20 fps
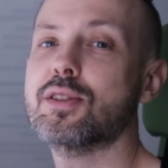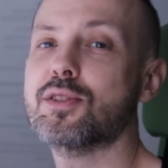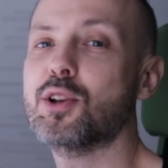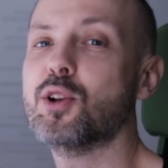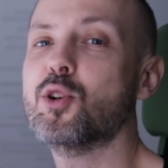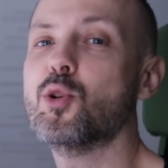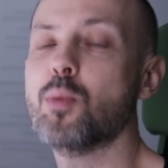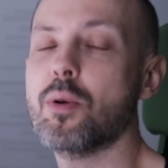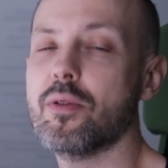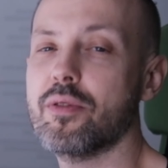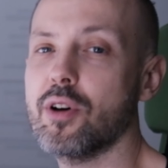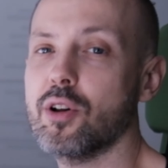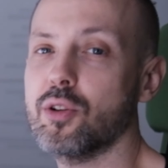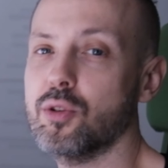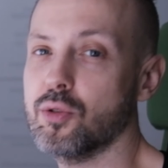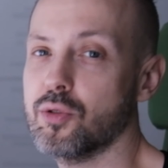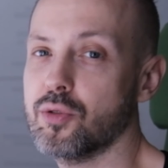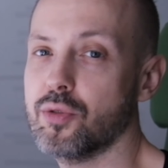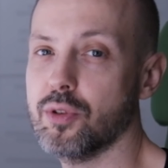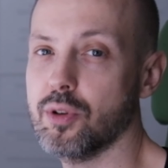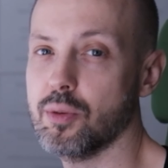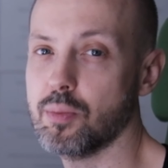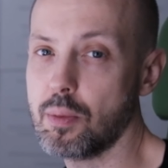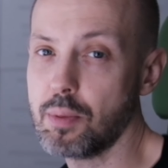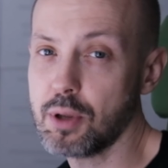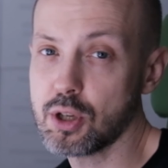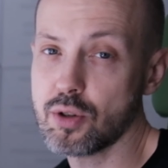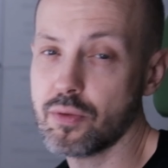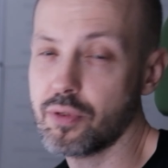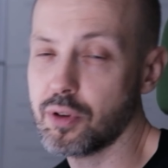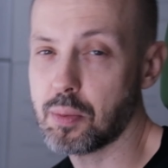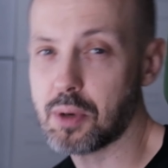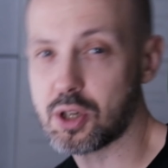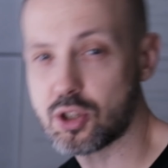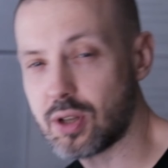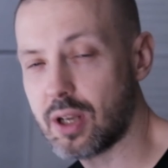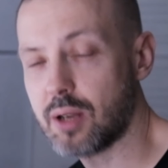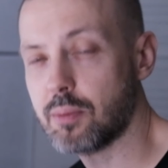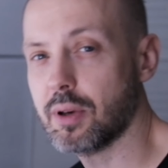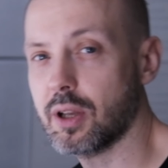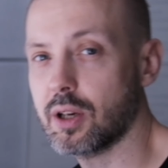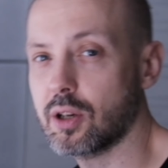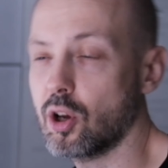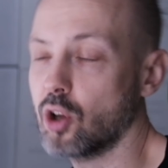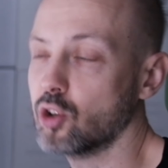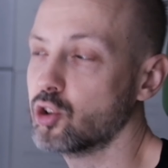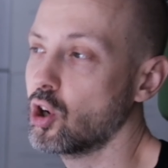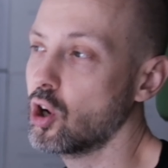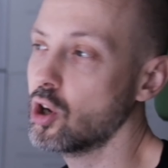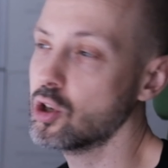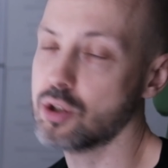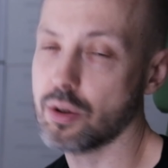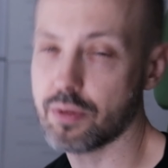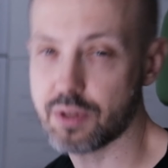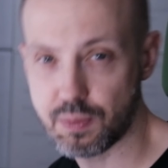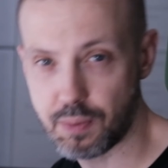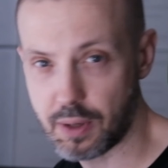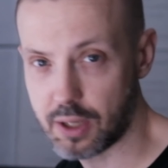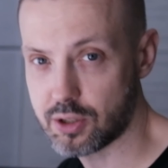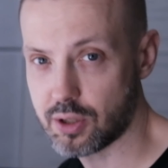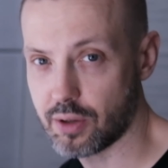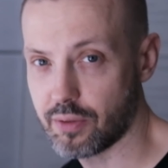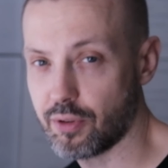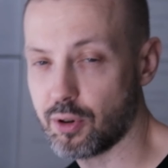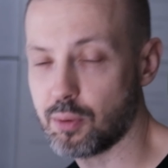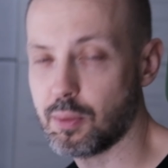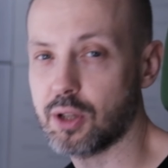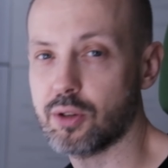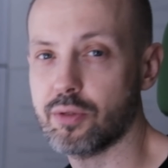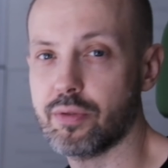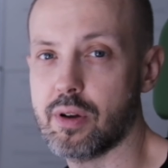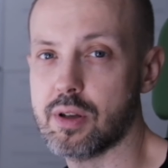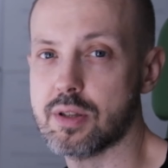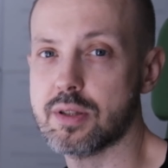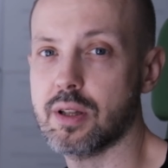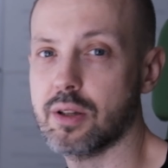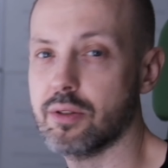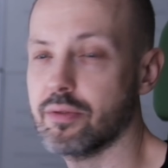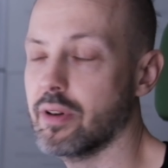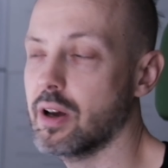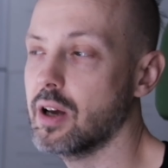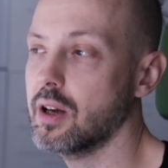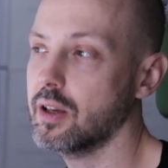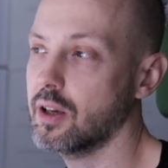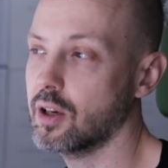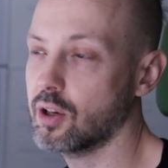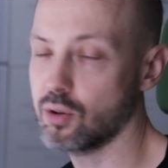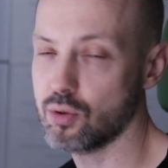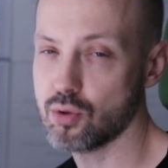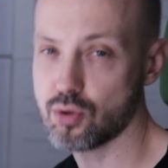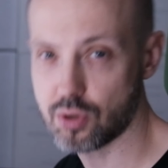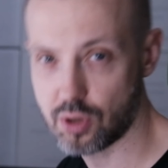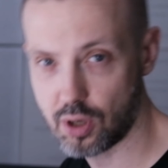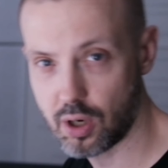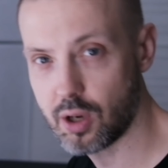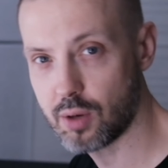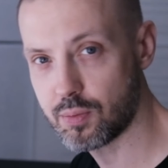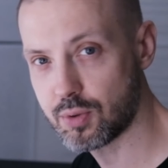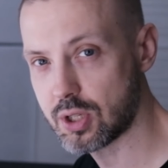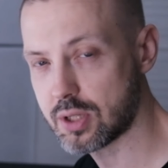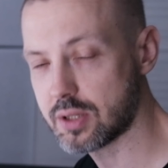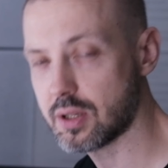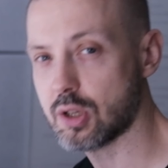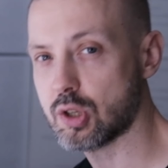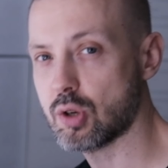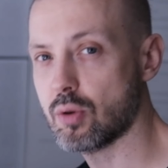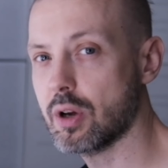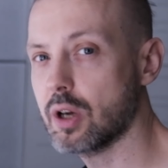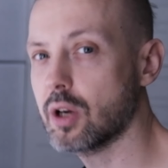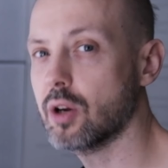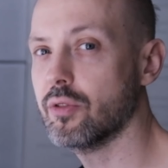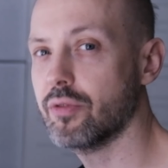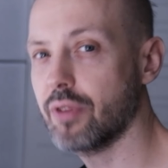z kilku powodów. Po pierwsze, firma Steinberg odchodzi od wsparcia formatów OST2 jako już trochę przestarzałego.